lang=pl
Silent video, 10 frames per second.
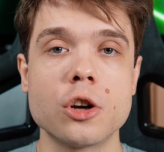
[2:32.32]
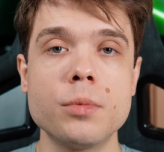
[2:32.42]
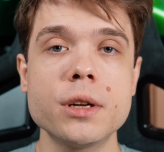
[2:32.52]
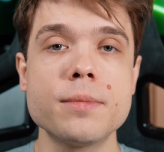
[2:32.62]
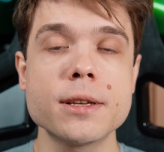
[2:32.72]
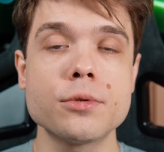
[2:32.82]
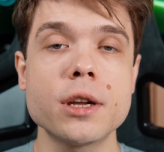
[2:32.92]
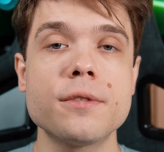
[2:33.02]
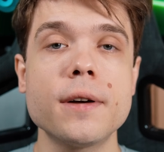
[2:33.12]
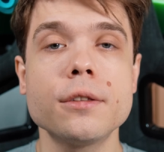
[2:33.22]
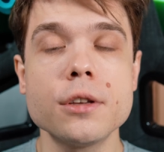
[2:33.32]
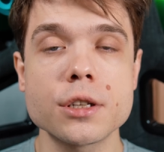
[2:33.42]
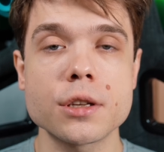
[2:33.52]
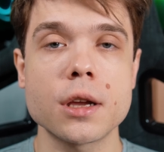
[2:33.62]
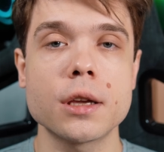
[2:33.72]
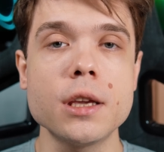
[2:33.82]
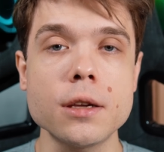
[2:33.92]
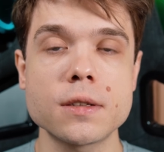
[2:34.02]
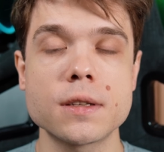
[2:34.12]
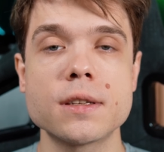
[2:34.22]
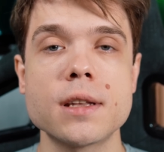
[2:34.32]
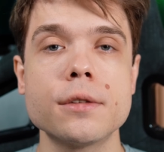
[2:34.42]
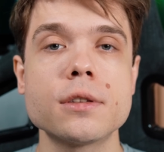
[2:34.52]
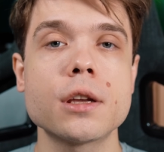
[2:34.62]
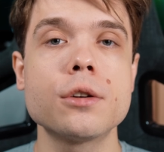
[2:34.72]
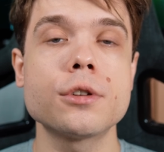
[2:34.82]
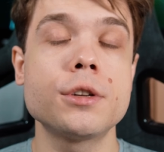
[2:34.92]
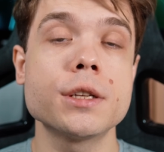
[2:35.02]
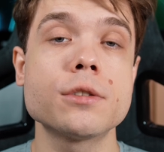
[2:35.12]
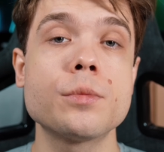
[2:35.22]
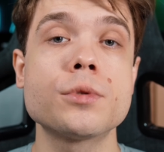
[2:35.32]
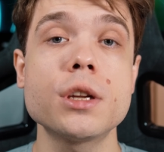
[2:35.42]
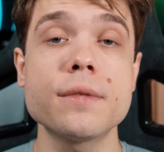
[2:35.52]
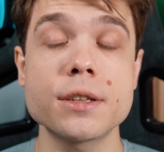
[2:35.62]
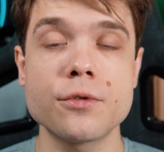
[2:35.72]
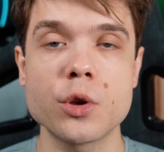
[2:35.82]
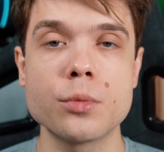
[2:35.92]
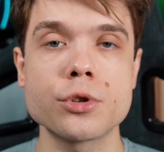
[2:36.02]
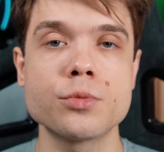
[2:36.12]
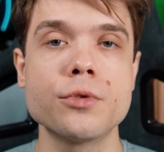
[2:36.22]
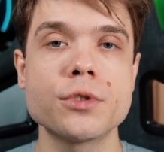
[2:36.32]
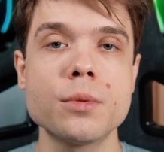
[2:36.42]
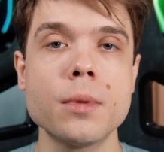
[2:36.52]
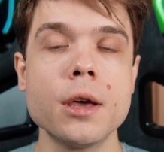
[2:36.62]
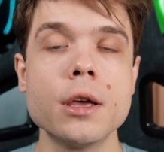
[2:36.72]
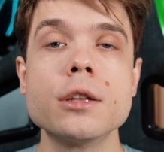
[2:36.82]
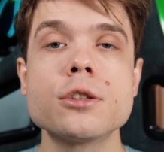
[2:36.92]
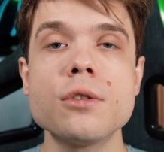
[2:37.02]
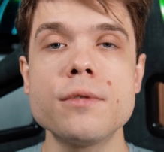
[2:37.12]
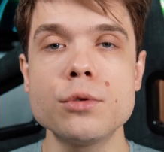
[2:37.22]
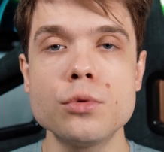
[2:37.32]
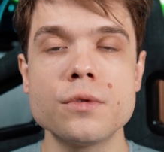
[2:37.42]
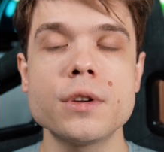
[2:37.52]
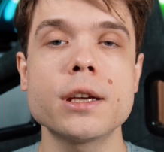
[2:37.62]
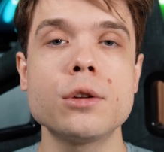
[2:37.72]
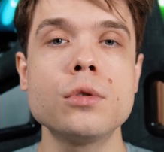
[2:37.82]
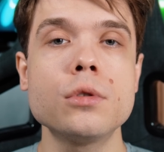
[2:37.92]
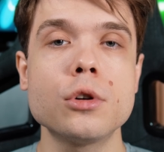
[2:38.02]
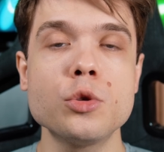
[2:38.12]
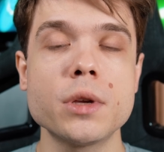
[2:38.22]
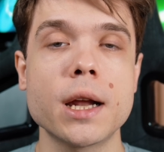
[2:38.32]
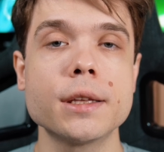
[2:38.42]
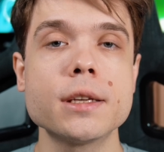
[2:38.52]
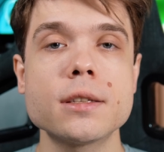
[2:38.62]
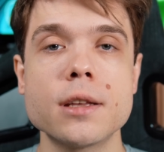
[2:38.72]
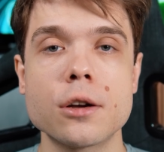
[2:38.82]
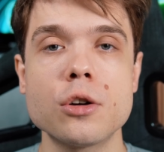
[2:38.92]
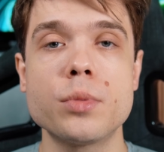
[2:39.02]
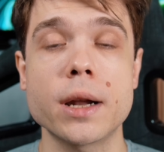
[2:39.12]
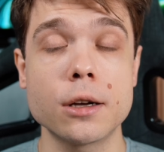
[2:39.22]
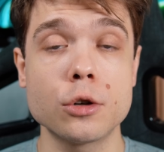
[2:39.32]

Robert Mazurek faktycznie jest znany z tego, że często przerywa swoim rozmówcom, co według wielu odbierane jest jako brak